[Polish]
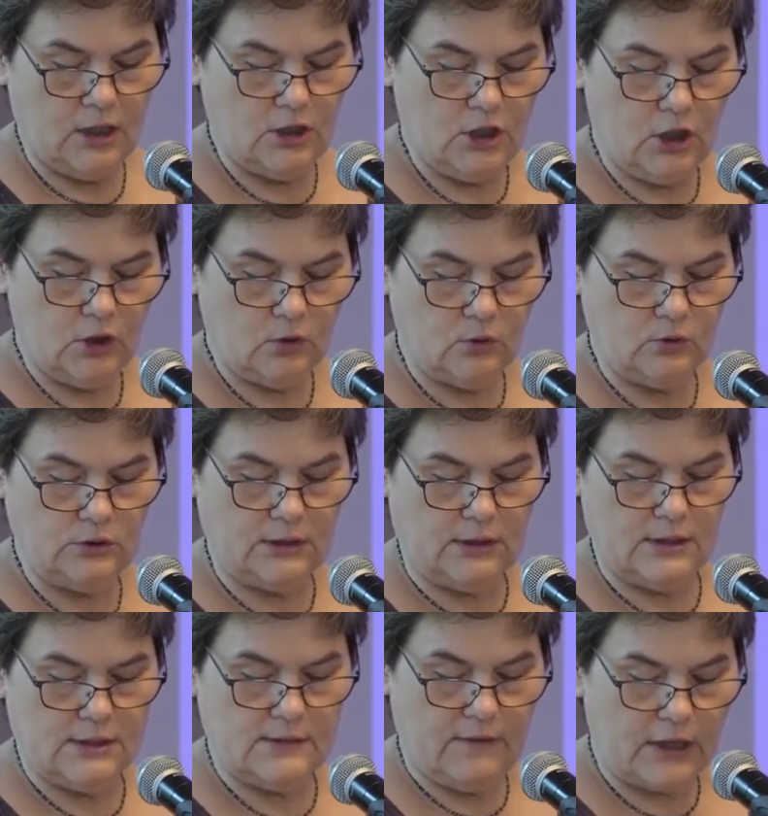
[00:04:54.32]
Jej kult
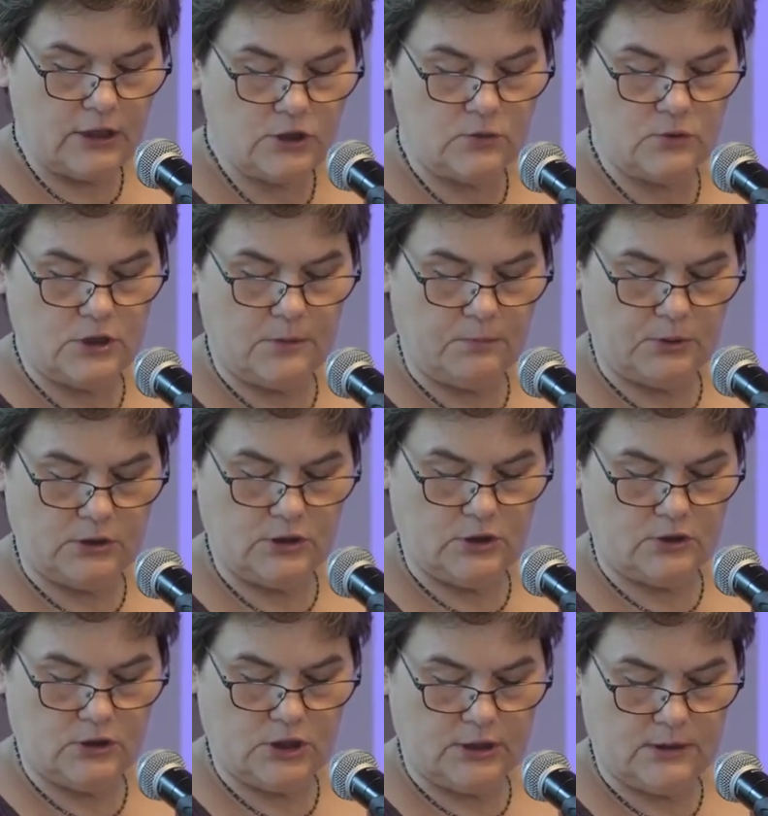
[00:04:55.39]
zwiększył się po
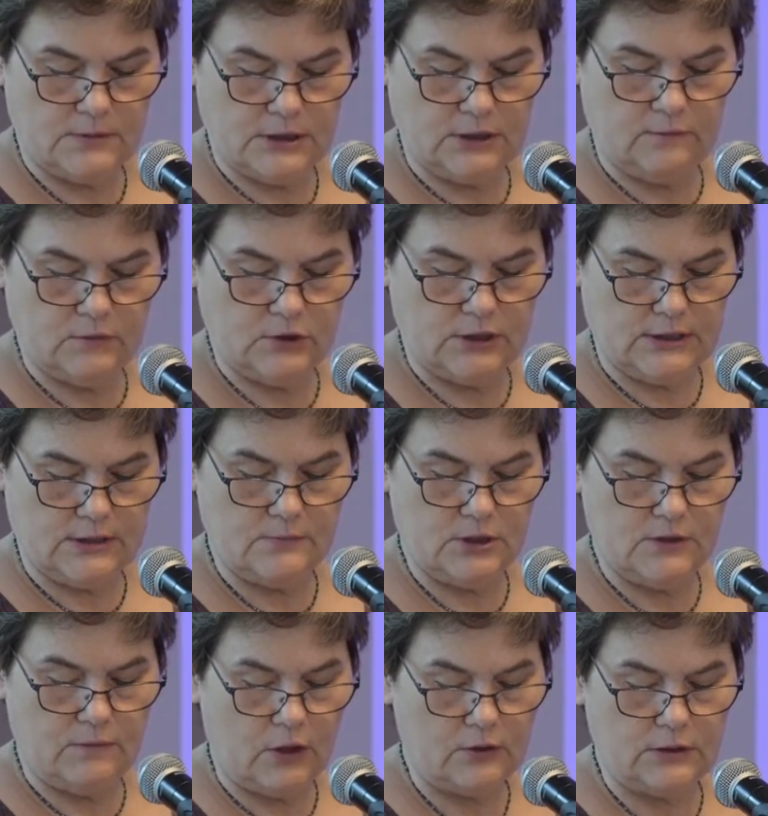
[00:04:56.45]

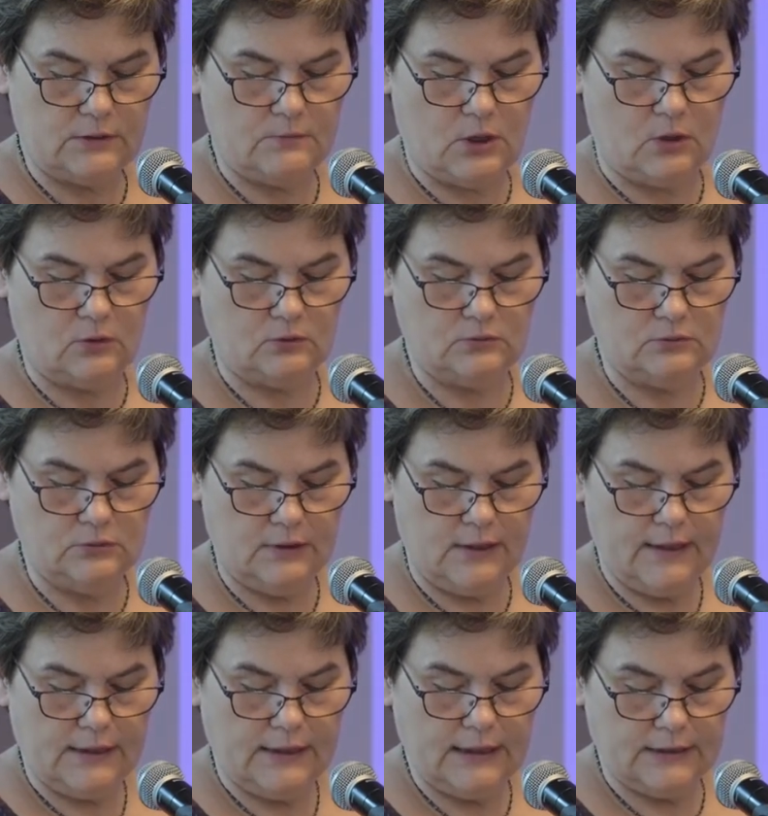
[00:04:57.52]
1729 roku,
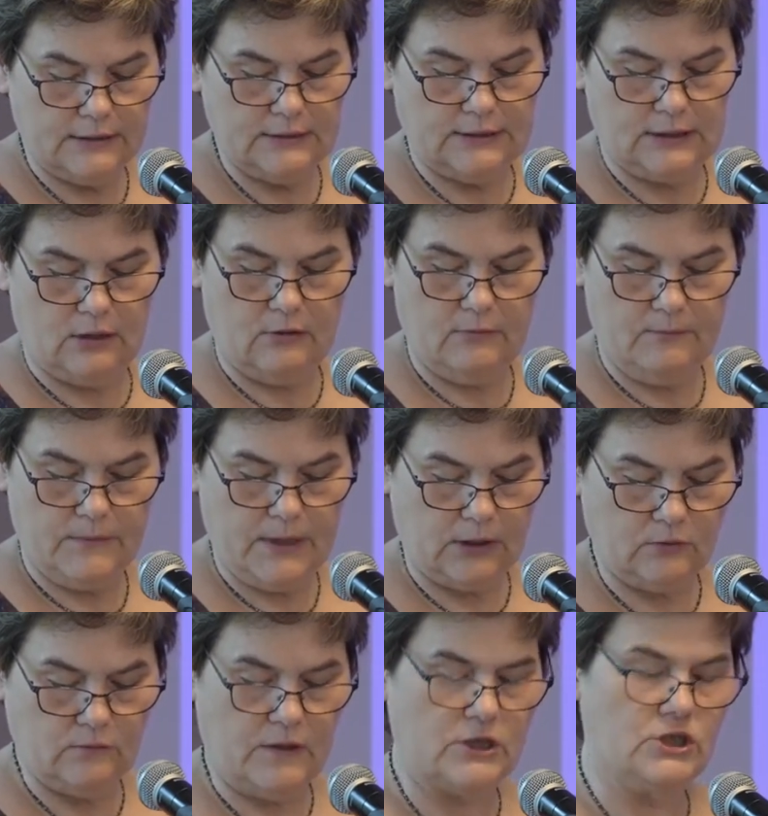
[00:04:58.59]
kiedy to,
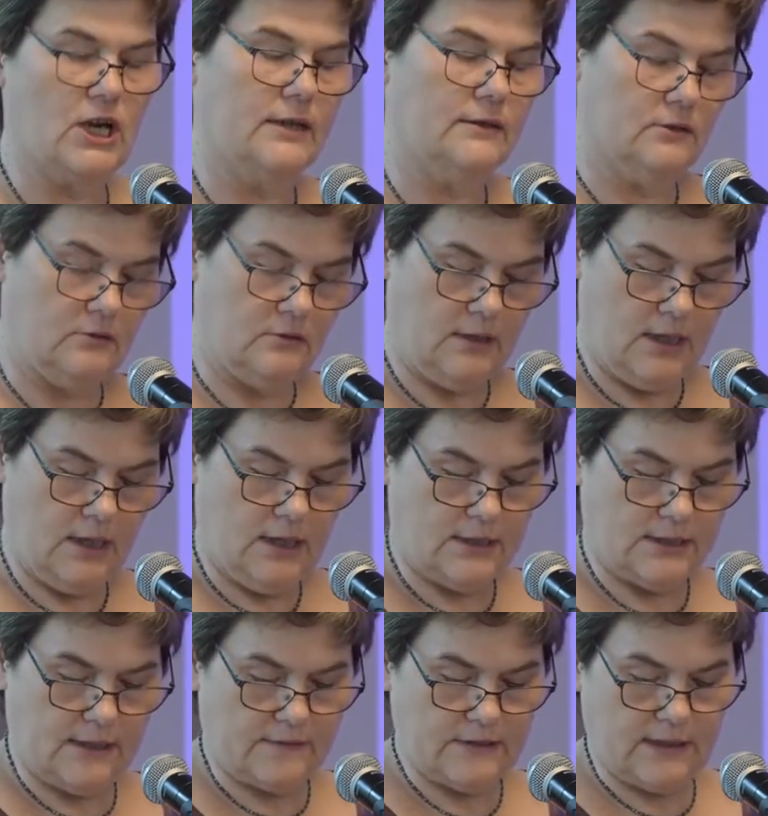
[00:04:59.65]
jak uważano,
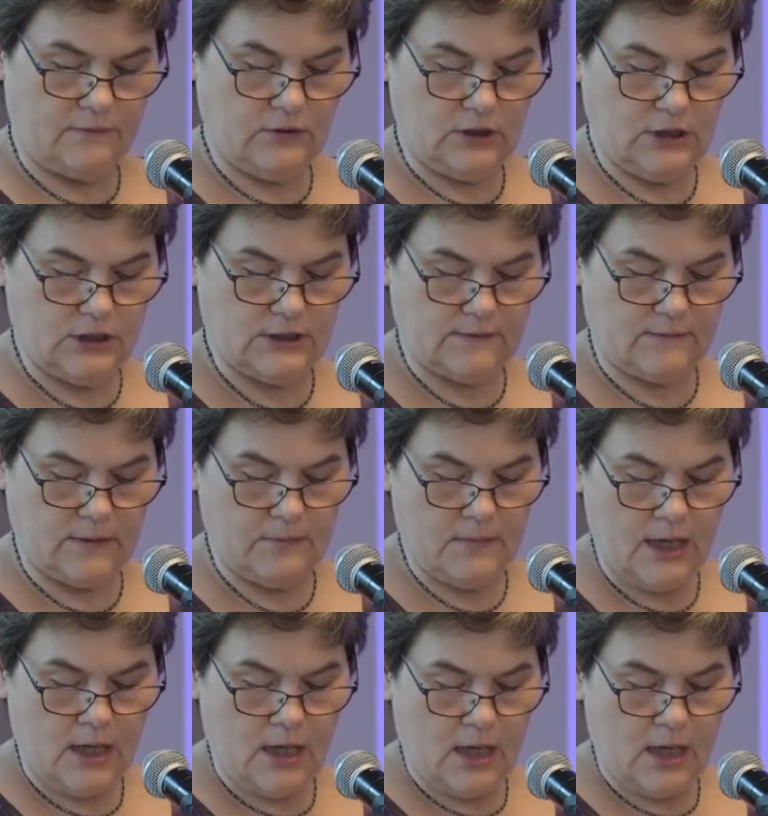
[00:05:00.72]
za wstawiennictwem